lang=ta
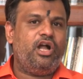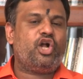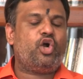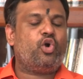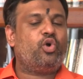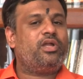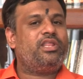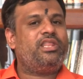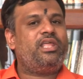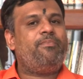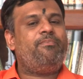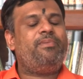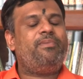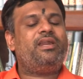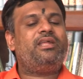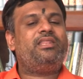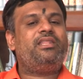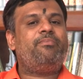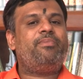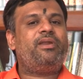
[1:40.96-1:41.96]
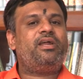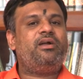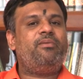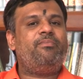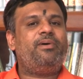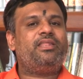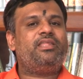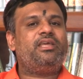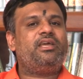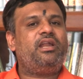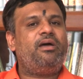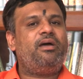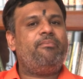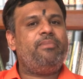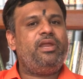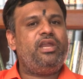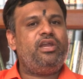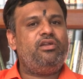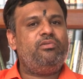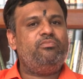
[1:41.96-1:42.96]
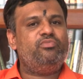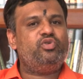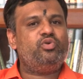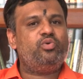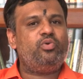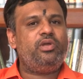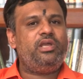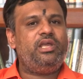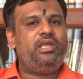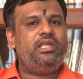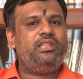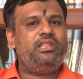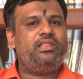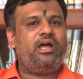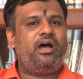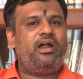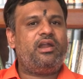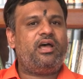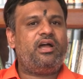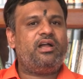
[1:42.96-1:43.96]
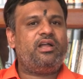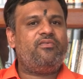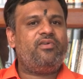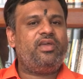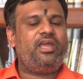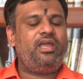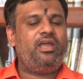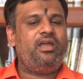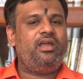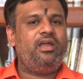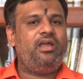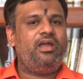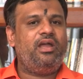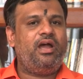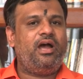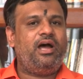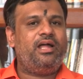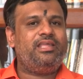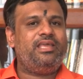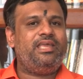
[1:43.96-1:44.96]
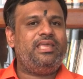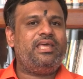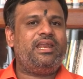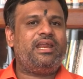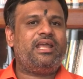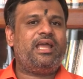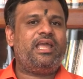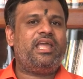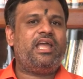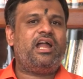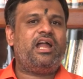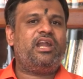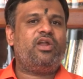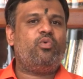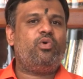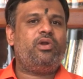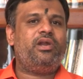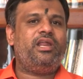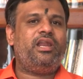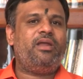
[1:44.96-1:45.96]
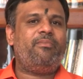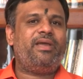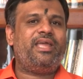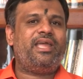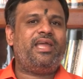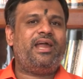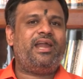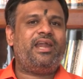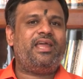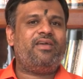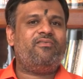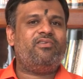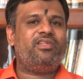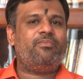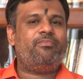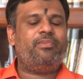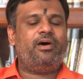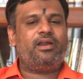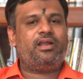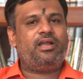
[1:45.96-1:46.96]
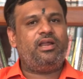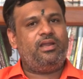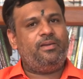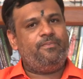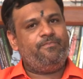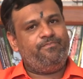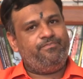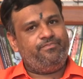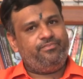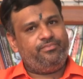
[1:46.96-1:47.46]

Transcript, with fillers: குழந்தை பிறந்த பிறகு பார்த்திங்கன்னா மீண்டும் சுருங்கி தானாகவே அது இயற்கையான ஒரு நிலைமையை அடைவதை பார்க்கலாம்